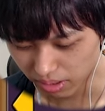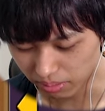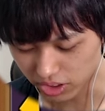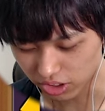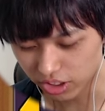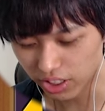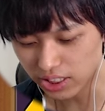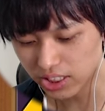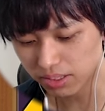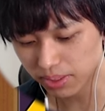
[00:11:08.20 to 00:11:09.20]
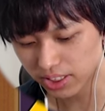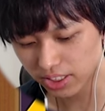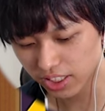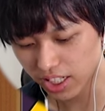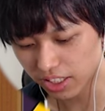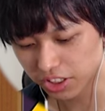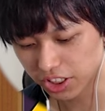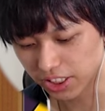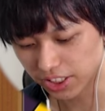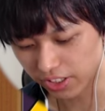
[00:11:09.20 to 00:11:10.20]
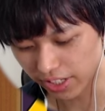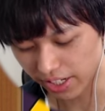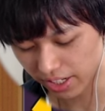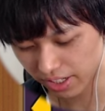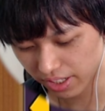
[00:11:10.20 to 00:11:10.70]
まあ、ちょクリスマスギャルズですよね。